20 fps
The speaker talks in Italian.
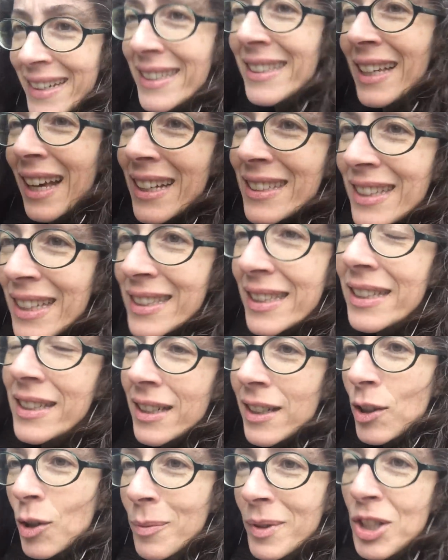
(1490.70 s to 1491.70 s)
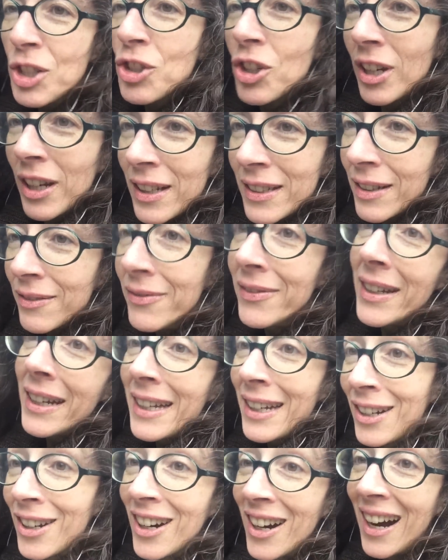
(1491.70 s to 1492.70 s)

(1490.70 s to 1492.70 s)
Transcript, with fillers: chissà se si ricomincerà davvero